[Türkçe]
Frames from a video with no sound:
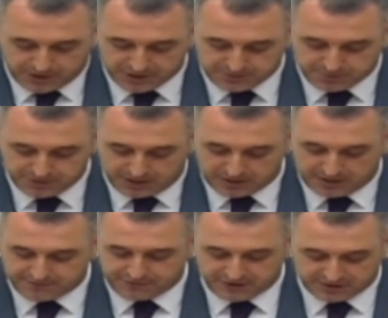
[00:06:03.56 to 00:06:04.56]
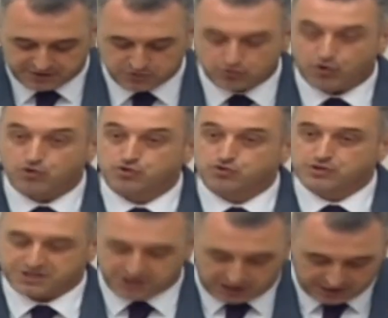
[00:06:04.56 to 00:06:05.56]
barış pınarları Fırat'ın
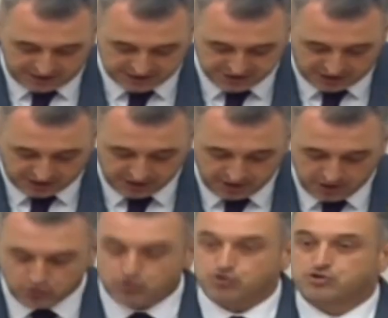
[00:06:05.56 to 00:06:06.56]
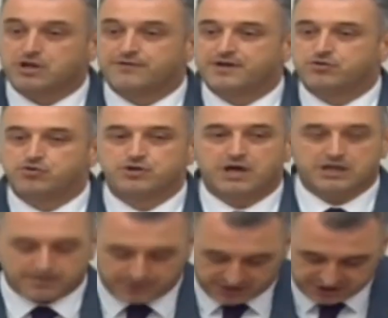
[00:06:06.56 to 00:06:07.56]
doğusunda çağlayacak, yurtta ve
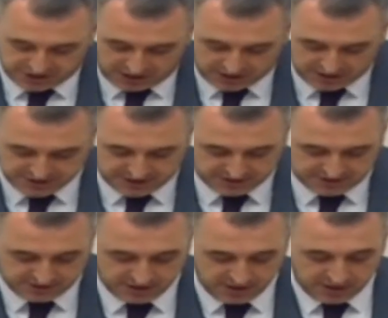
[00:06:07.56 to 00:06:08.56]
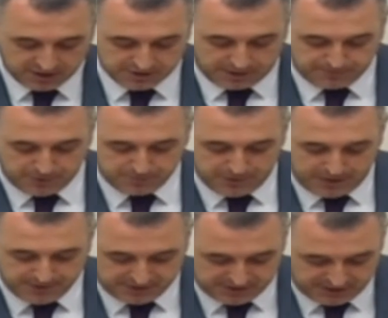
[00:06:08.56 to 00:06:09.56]
dünyada barışa akacaktır. Rabbim
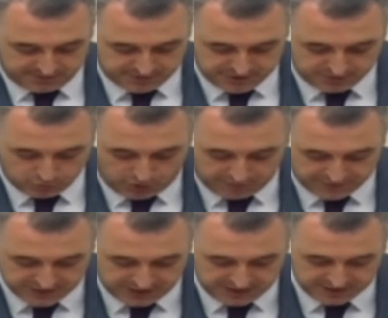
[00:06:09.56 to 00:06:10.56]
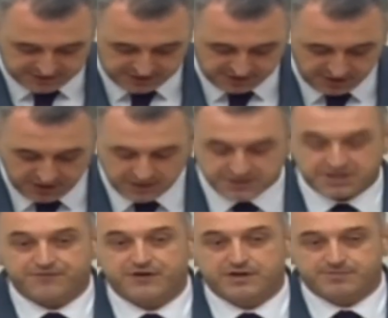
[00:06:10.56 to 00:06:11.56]
Mehmetlerimizi muhafaza eylesin.
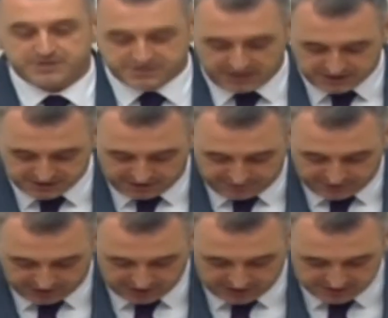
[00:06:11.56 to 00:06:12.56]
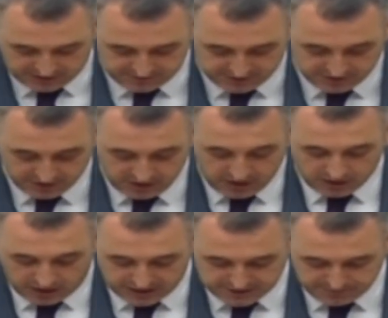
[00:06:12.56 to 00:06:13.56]
Sefer bizden, zafer Allah'tandır.
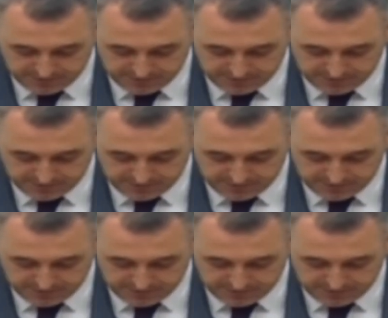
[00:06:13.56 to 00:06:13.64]
Gazi